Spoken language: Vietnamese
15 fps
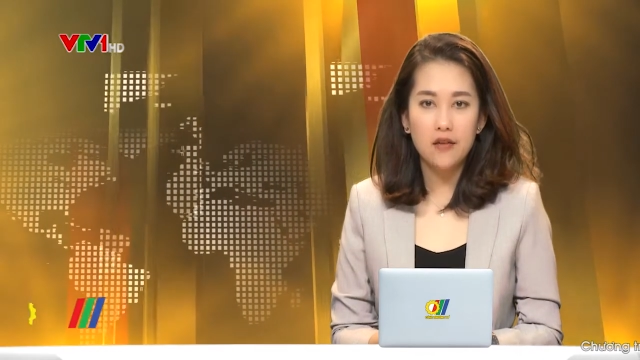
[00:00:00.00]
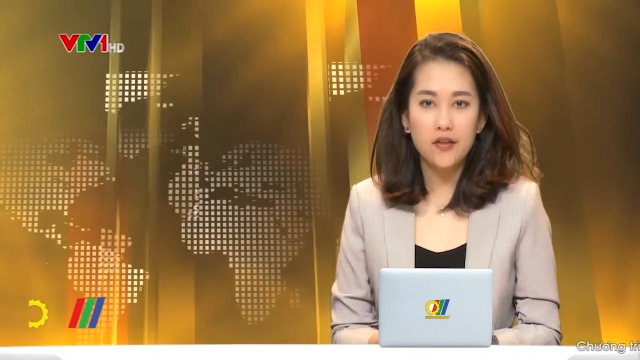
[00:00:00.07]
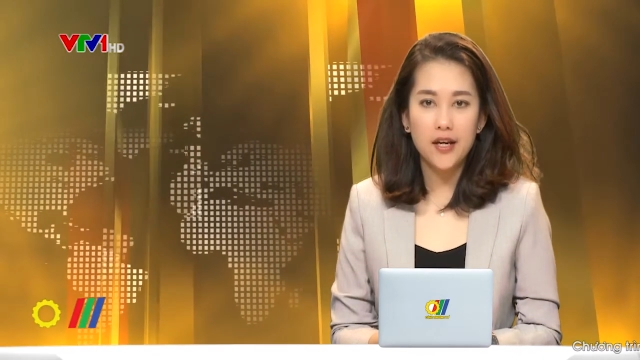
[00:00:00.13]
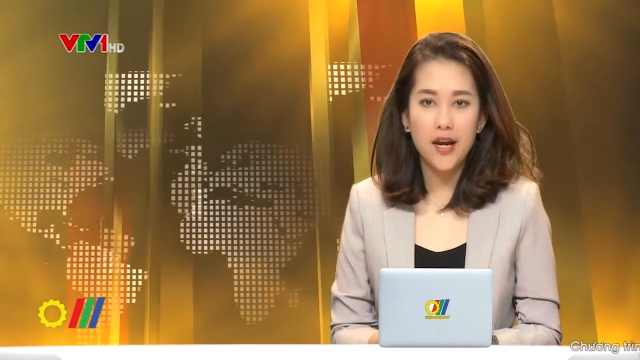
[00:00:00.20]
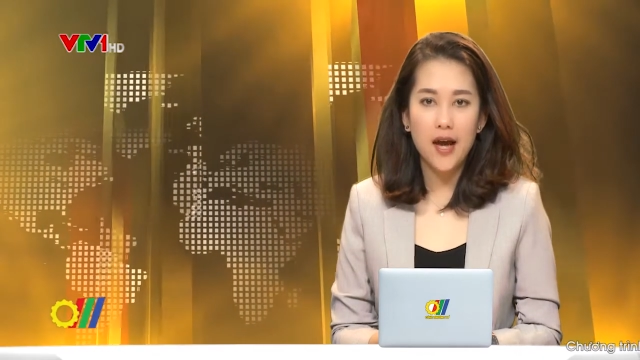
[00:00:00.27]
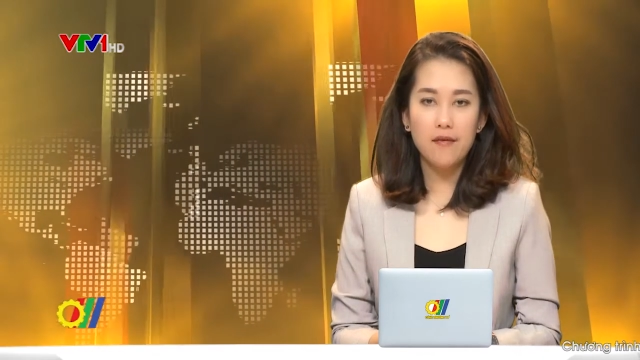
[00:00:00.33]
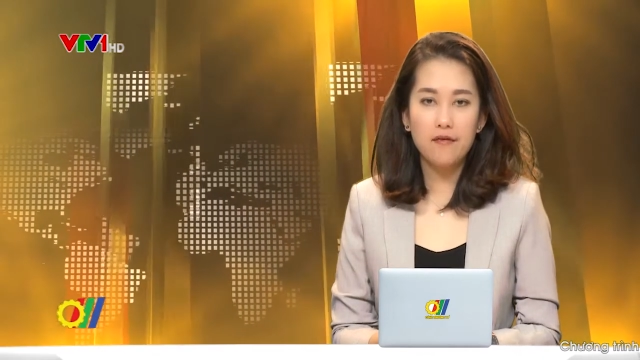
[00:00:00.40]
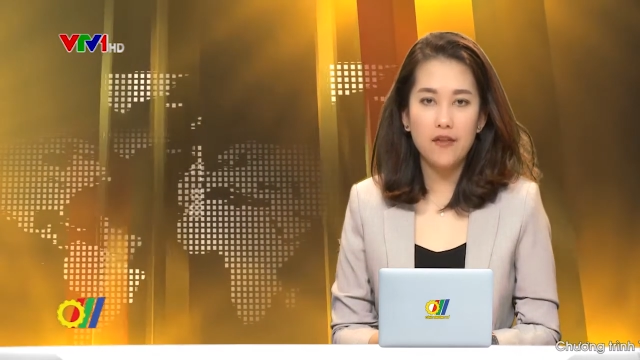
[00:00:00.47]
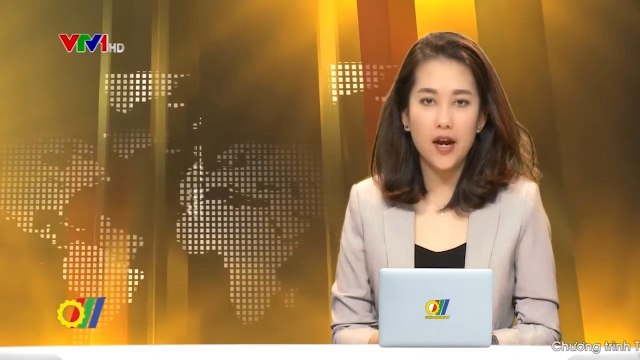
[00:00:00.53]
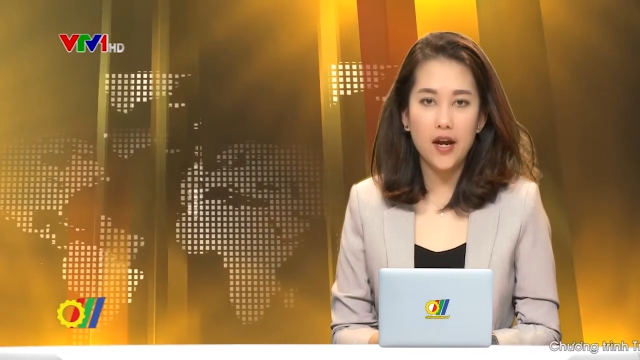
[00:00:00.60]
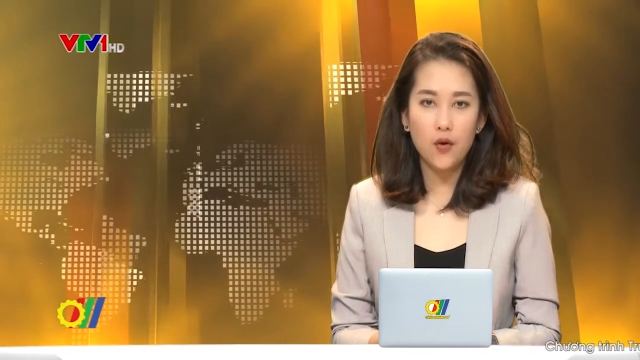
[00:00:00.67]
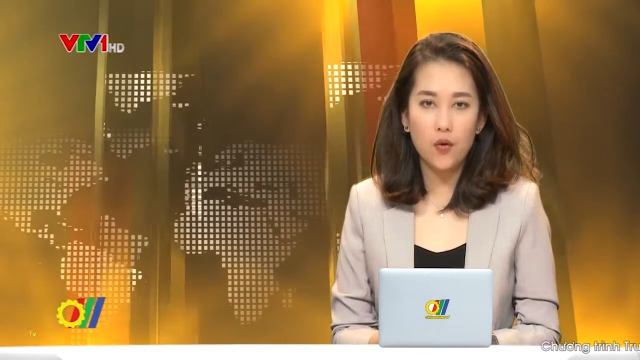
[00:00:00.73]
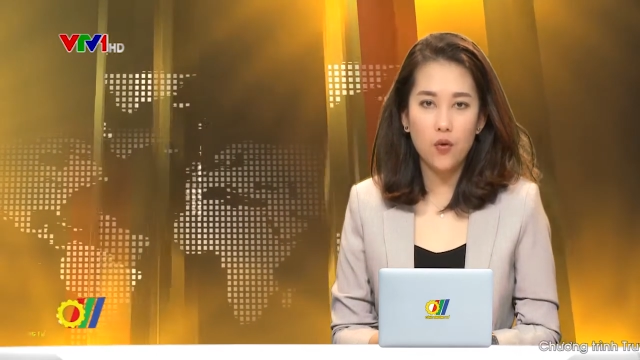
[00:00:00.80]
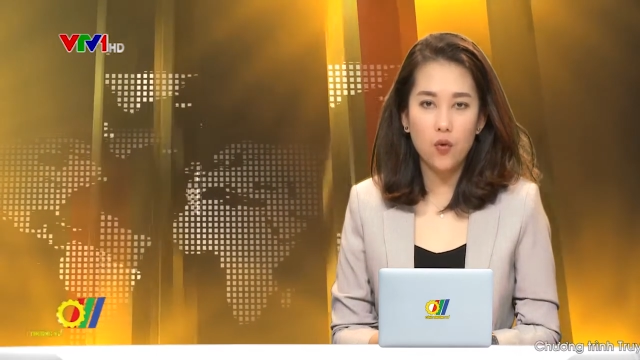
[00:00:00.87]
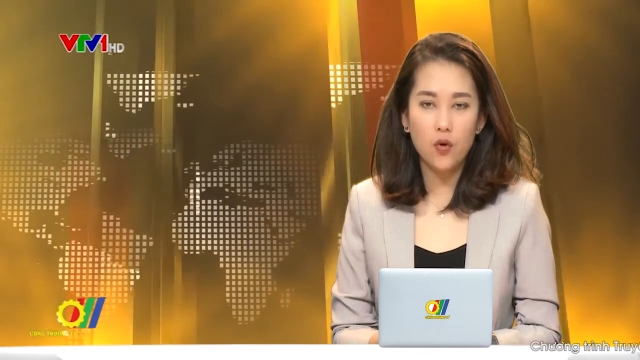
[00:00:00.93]
Việt Nam và
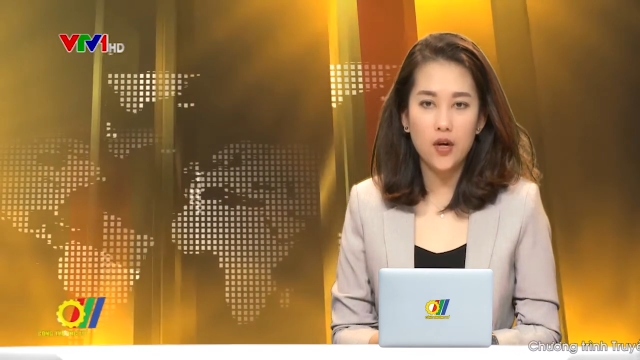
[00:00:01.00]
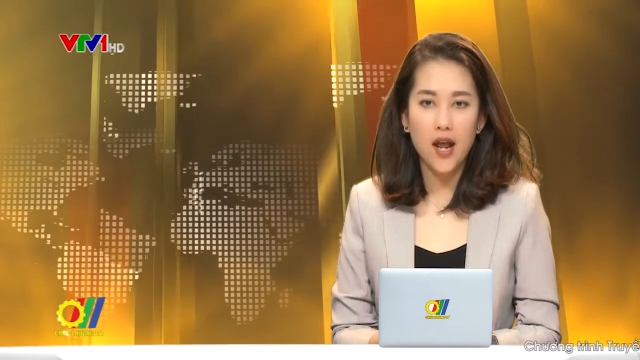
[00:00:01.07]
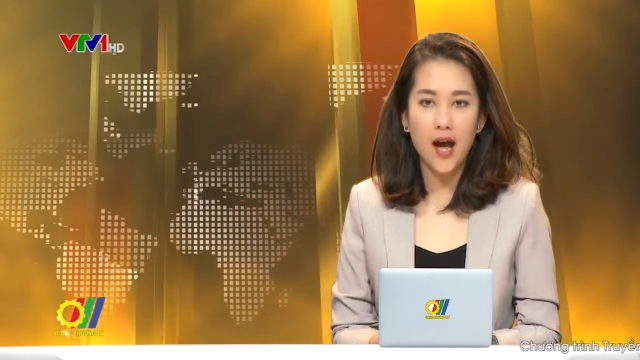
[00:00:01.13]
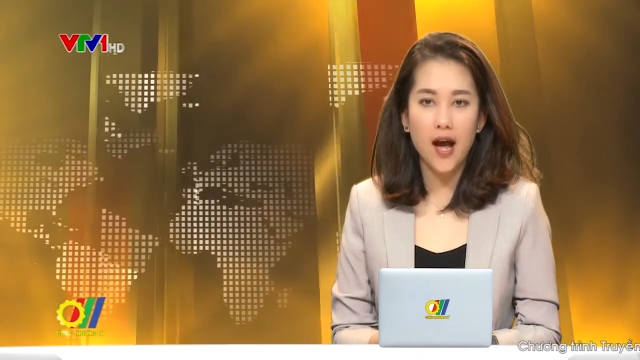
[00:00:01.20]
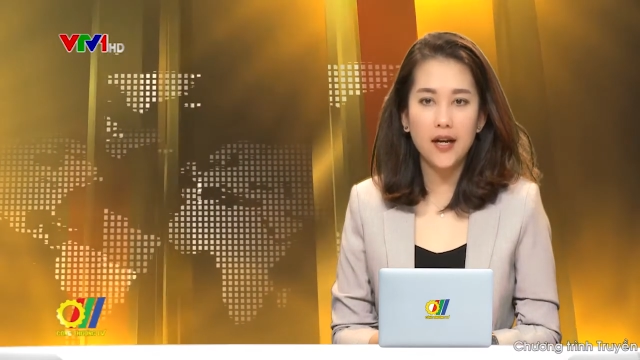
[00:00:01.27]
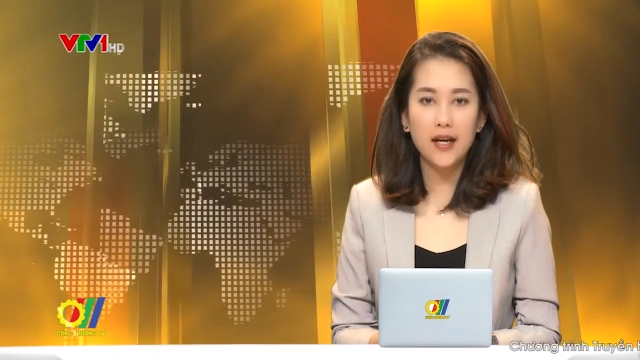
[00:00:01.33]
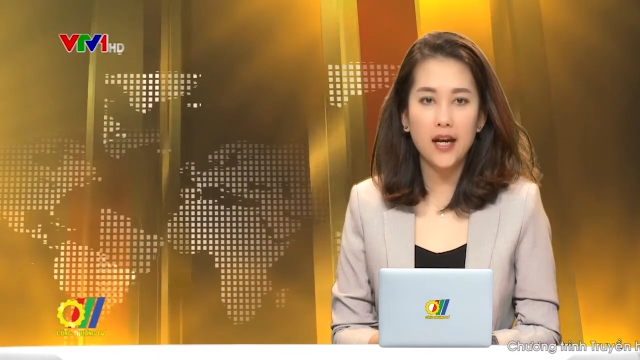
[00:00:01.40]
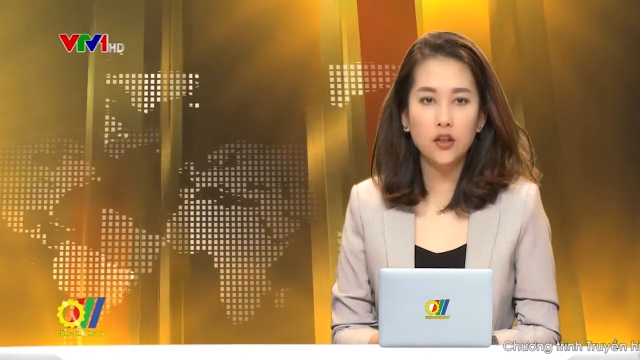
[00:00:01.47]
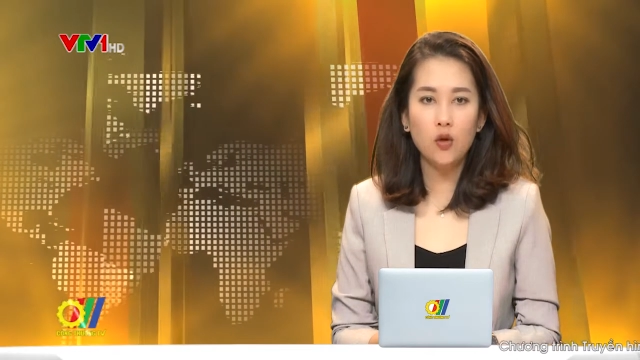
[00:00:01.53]
EU đã kết